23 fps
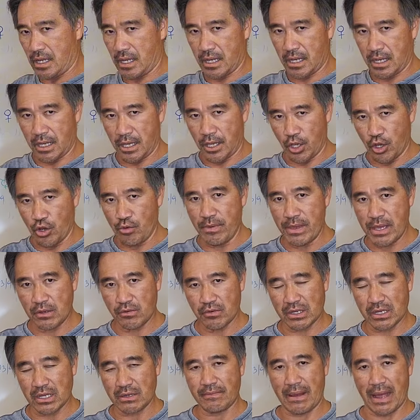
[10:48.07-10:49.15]
hiểu biết
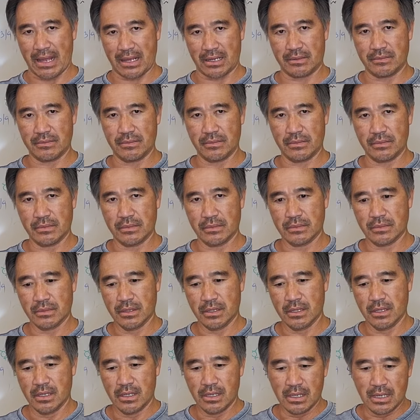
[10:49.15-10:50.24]
của các bạn
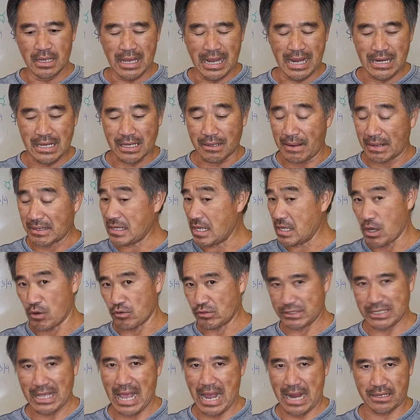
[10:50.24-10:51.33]
hay là các bạn đi đâu
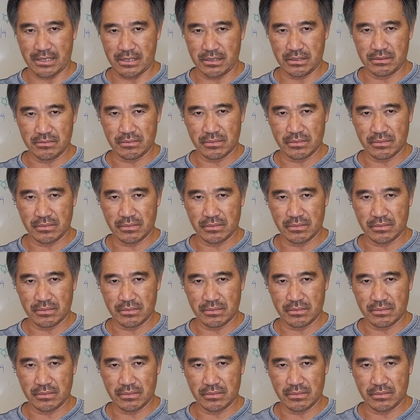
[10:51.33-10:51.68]
xa đó